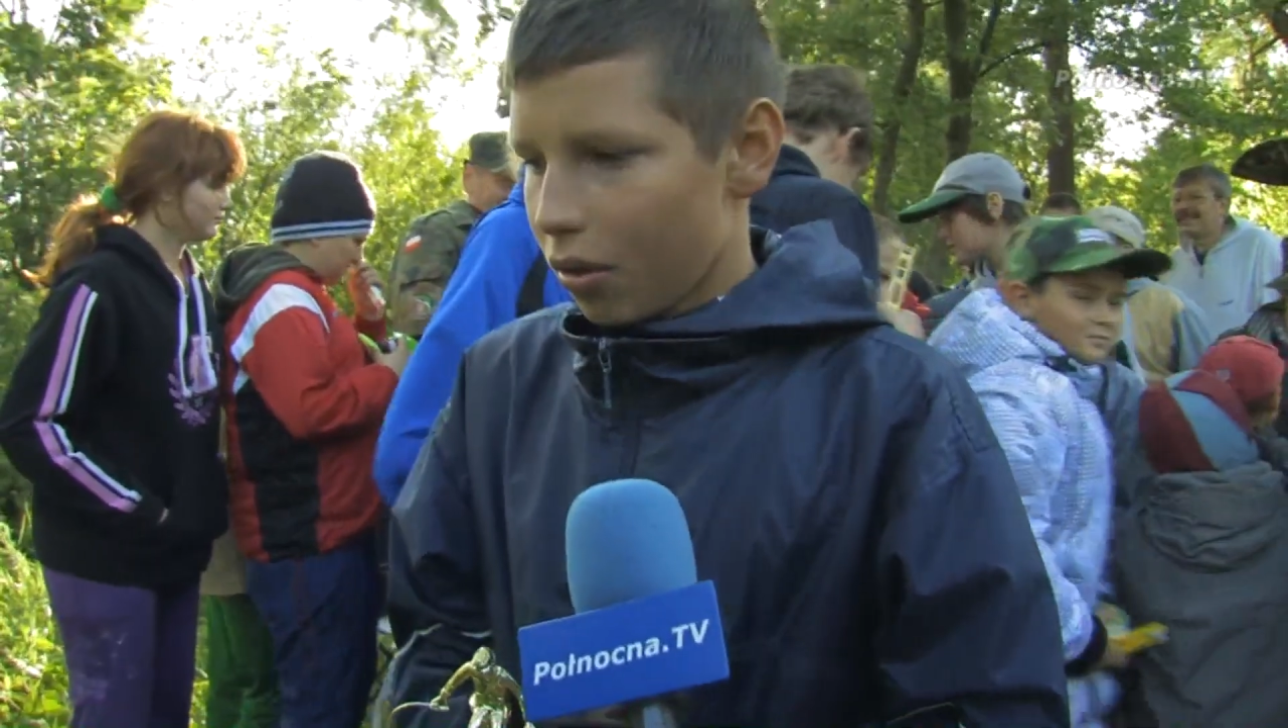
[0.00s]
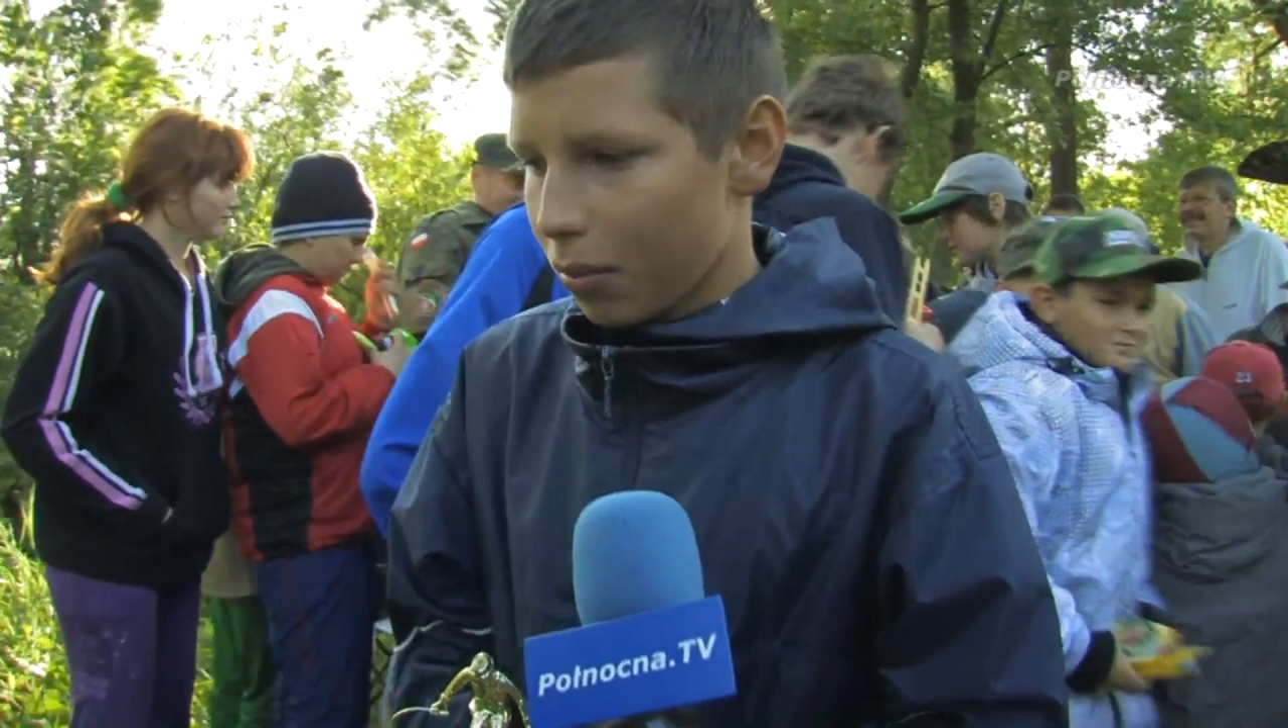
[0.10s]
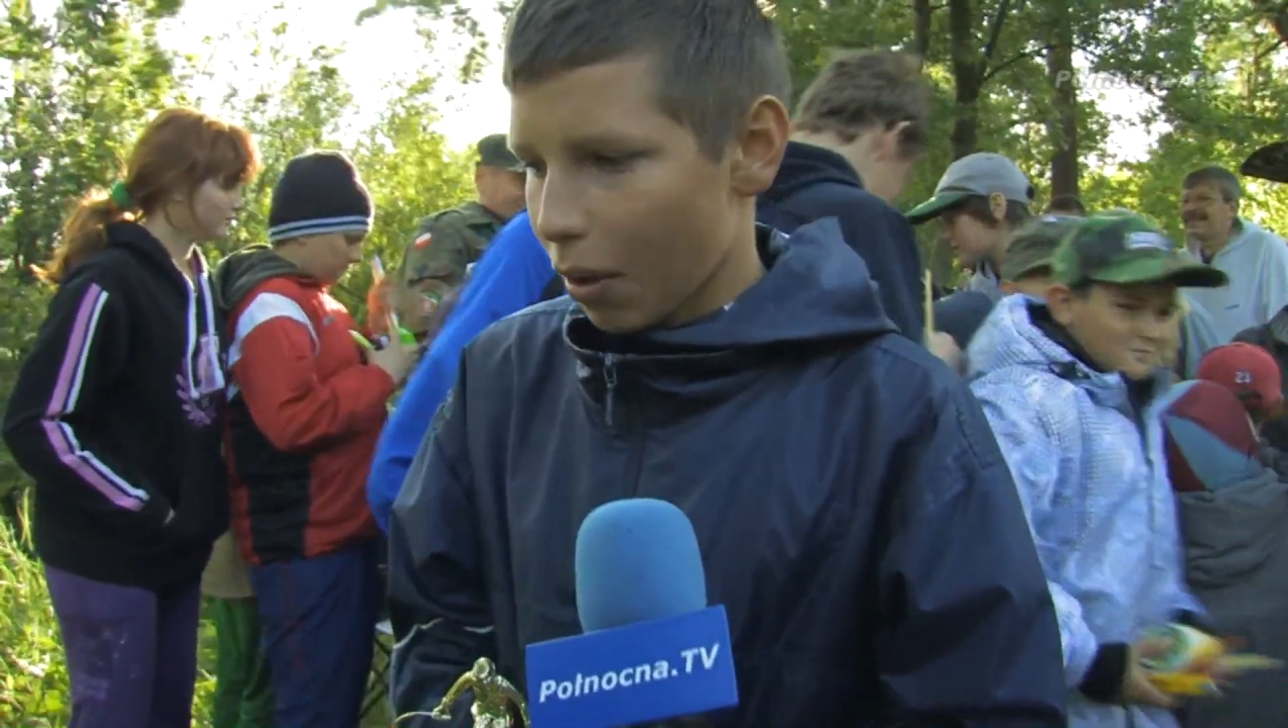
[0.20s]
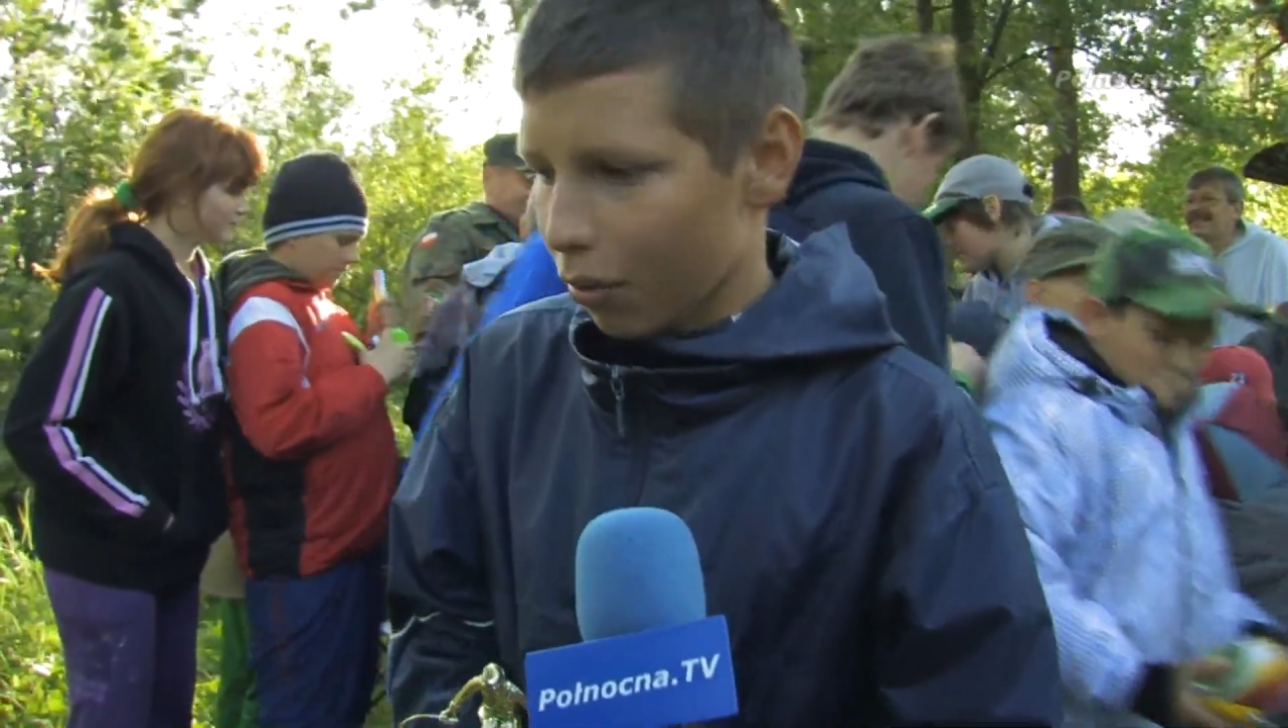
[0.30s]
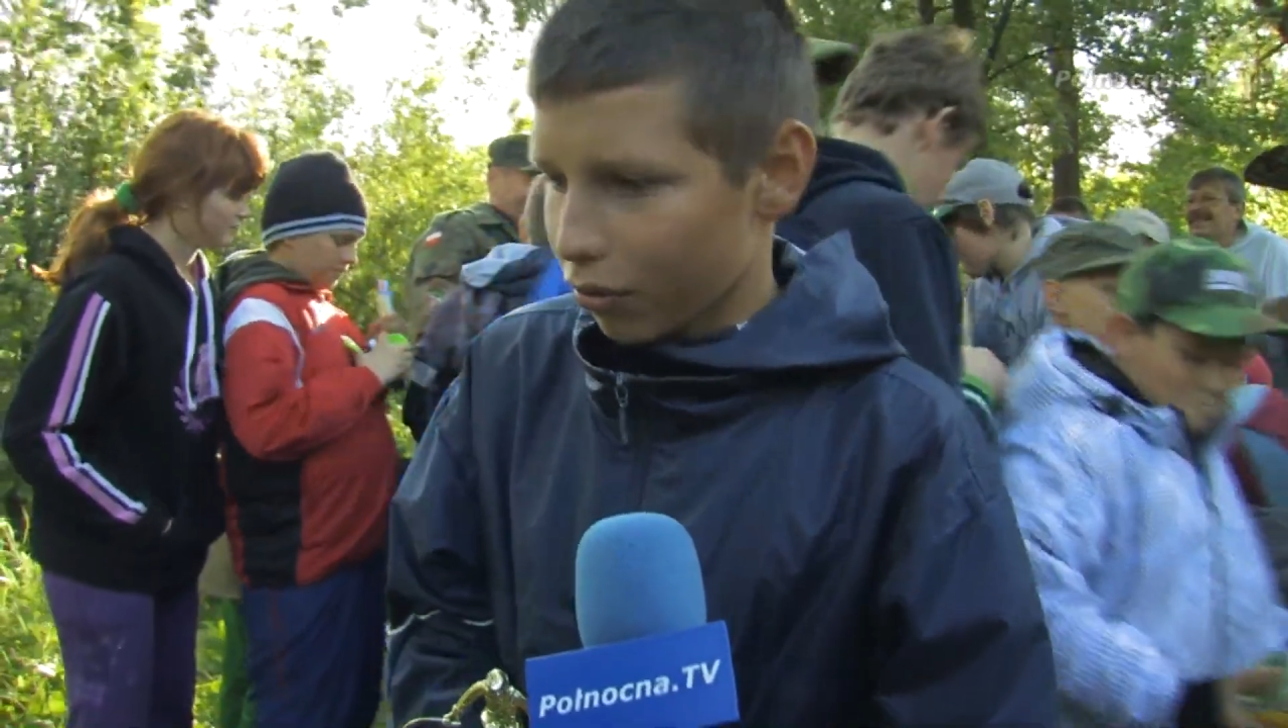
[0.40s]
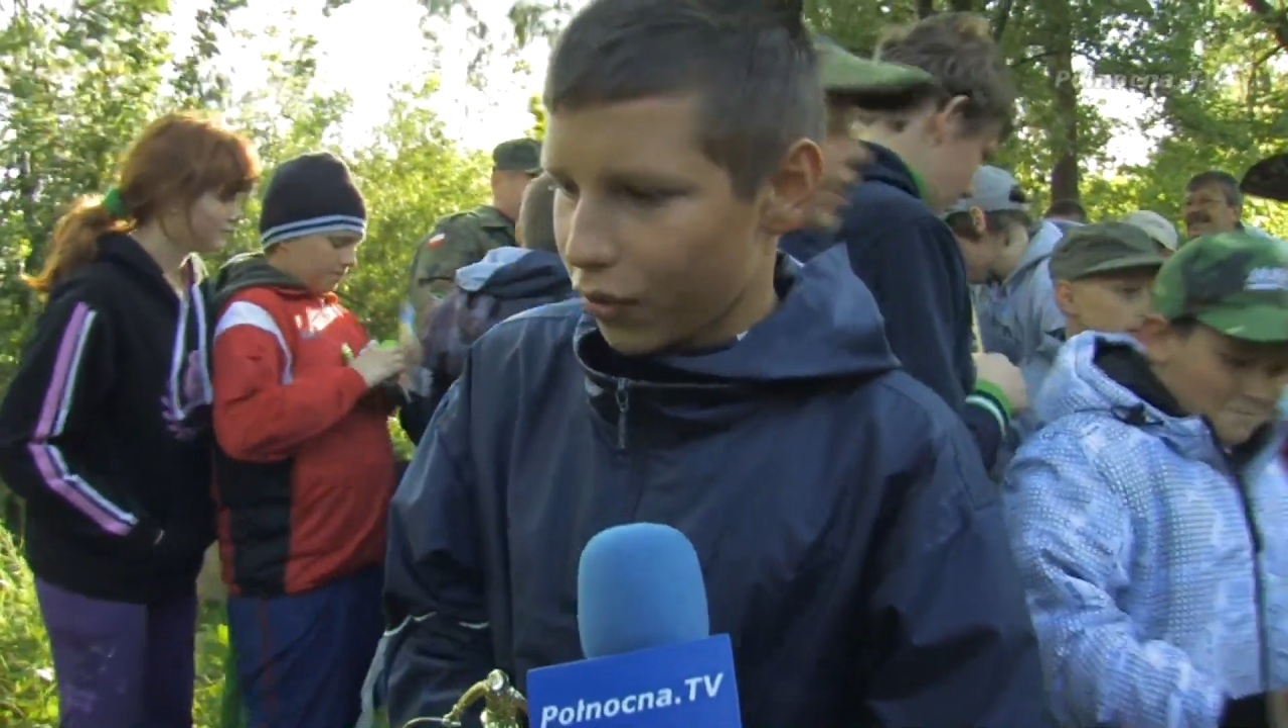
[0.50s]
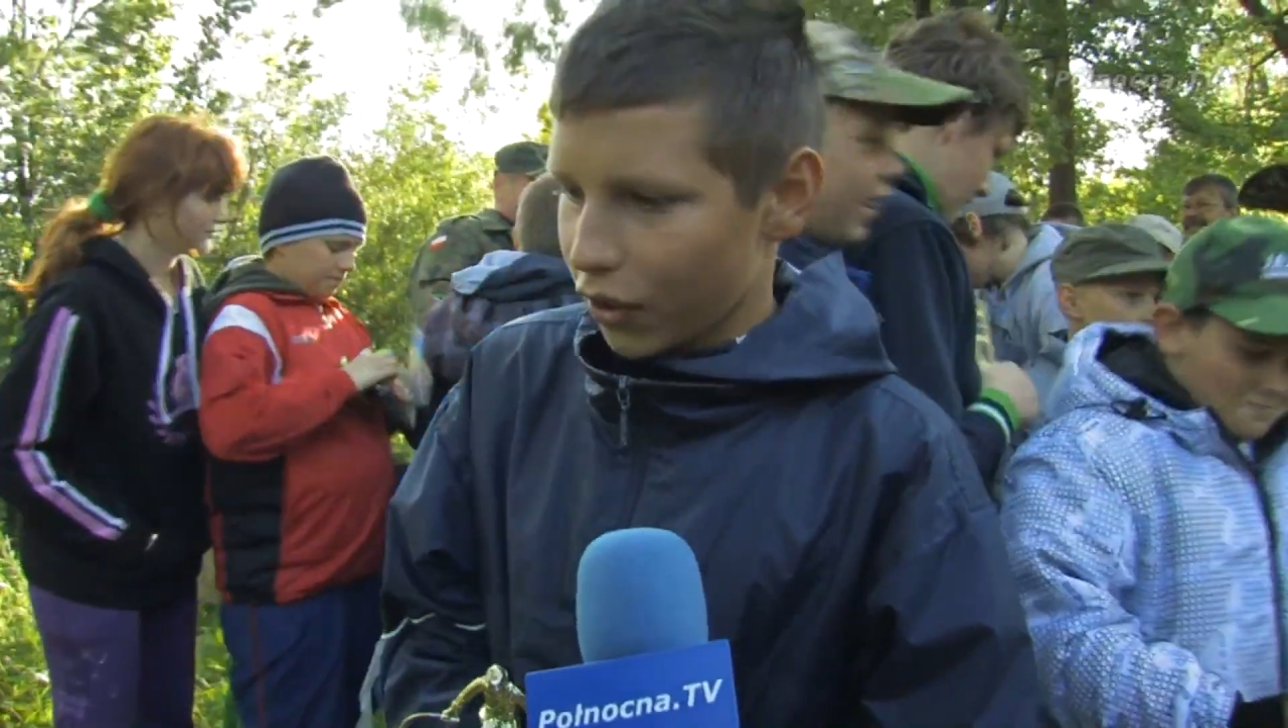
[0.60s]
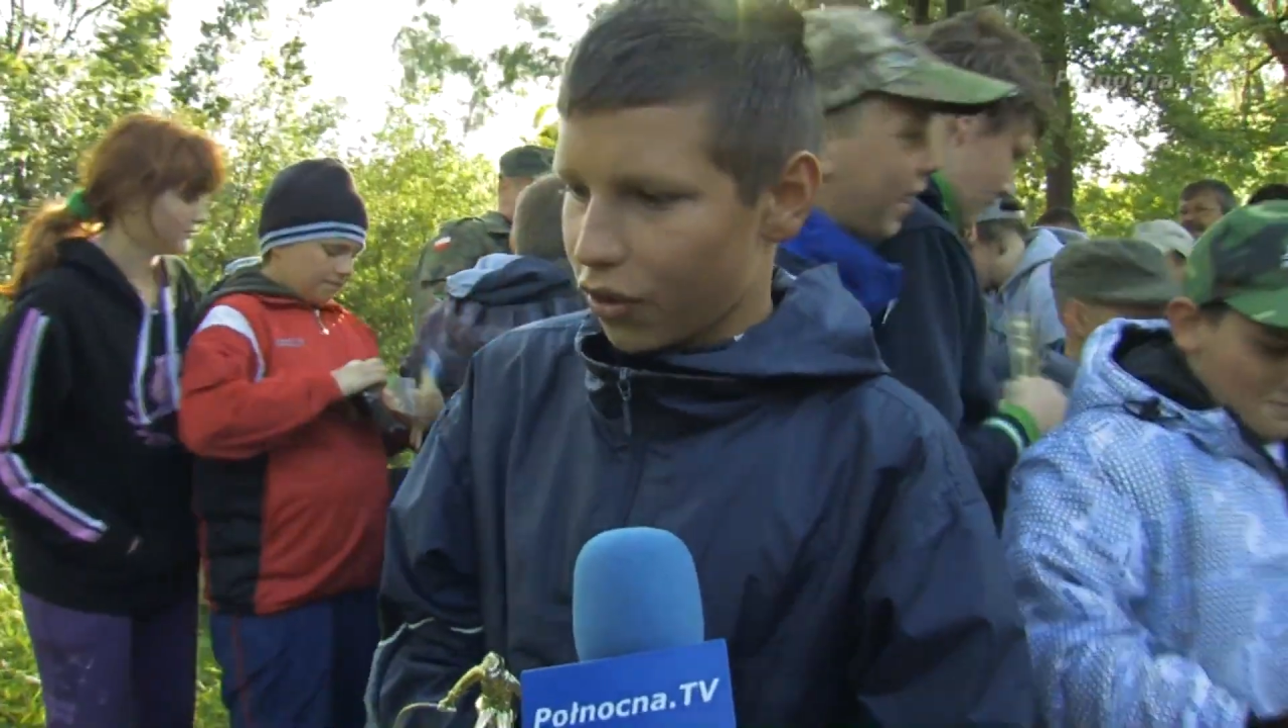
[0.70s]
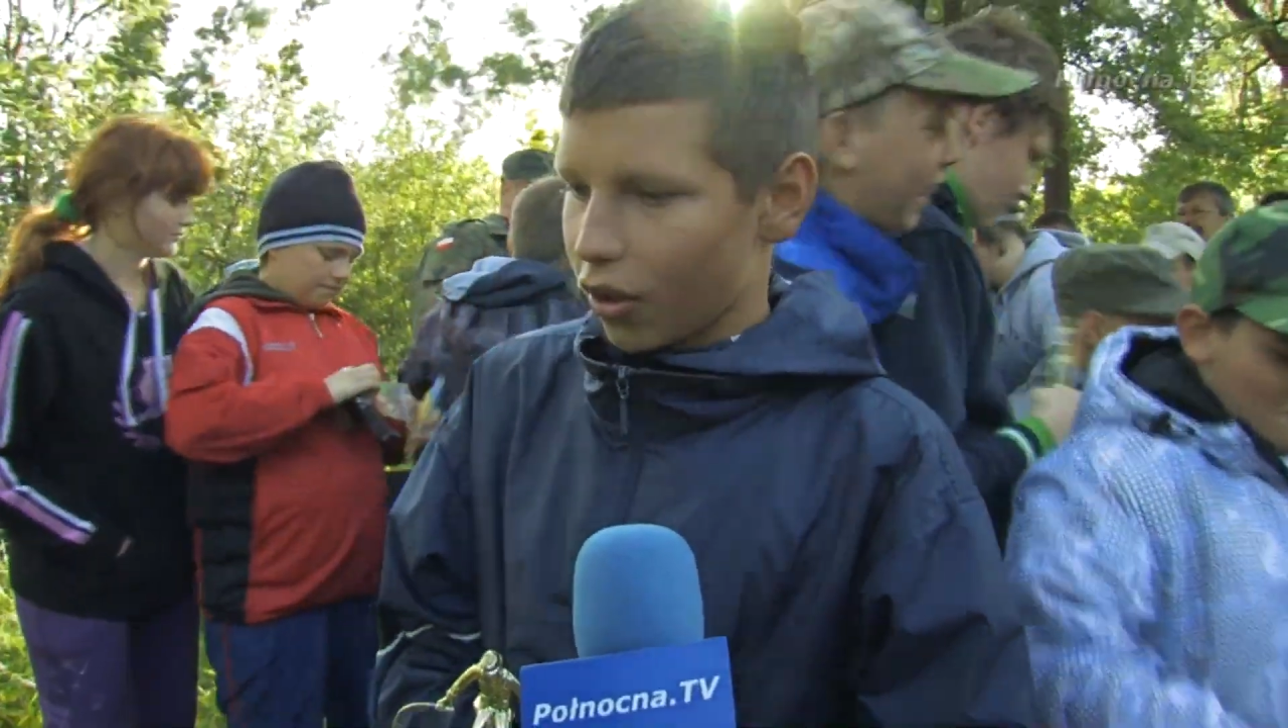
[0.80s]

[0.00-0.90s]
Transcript: Miał on ćwierć